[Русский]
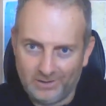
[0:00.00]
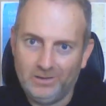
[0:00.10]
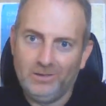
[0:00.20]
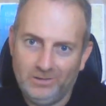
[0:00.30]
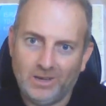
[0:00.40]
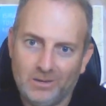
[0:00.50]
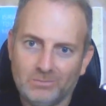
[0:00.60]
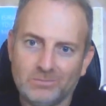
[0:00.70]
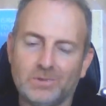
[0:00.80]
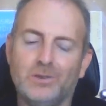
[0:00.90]
И
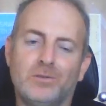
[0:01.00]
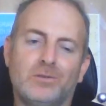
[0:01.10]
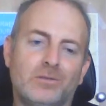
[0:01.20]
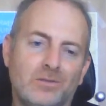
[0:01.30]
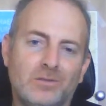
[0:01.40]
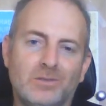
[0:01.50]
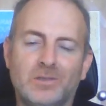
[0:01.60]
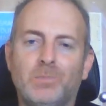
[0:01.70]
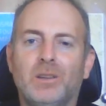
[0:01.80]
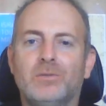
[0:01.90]
там, значит,
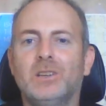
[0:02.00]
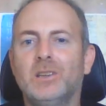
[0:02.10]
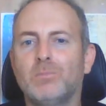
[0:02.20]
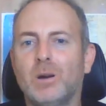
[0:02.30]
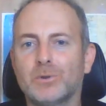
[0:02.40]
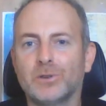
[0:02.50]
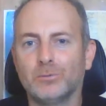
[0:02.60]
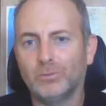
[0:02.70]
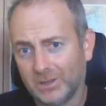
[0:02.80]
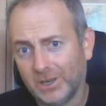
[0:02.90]
спят всякие бомжи.
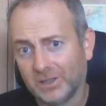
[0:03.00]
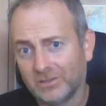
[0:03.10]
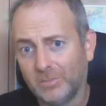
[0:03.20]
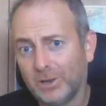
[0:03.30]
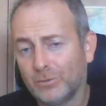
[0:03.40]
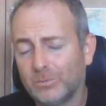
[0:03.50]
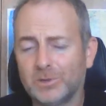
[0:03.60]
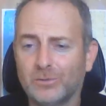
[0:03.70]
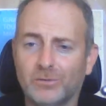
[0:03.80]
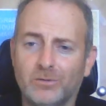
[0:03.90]
Ну, конкретно в моей
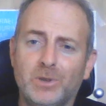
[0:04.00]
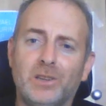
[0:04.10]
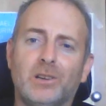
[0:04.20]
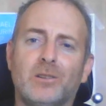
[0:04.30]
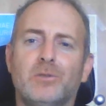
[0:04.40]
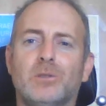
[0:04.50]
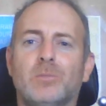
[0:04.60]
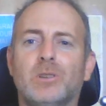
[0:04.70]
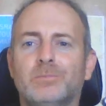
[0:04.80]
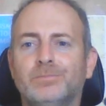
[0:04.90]
комнате, кроме меня, никого не
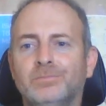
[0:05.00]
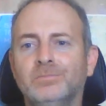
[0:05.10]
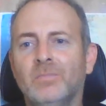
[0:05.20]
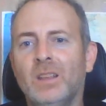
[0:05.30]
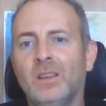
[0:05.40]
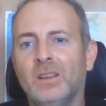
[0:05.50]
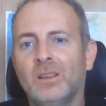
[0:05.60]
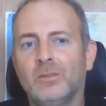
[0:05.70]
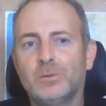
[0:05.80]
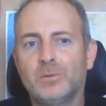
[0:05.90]
было.
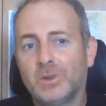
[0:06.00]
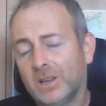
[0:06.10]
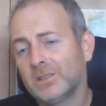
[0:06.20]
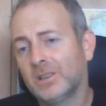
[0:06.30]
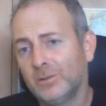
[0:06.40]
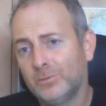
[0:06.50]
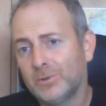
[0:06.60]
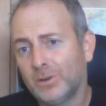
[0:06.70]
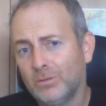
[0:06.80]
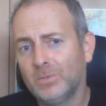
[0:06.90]
В общем, грязная
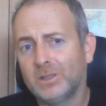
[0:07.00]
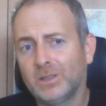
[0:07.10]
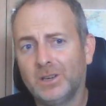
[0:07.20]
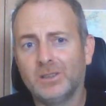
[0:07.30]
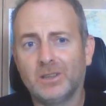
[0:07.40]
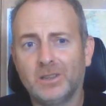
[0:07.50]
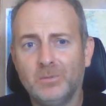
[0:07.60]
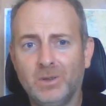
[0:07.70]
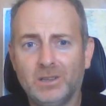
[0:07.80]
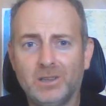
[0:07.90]
вонючая комната, 3 на 3
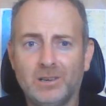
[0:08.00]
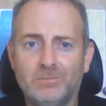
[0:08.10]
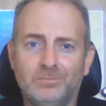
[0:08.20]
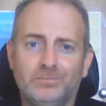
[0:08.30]
метра,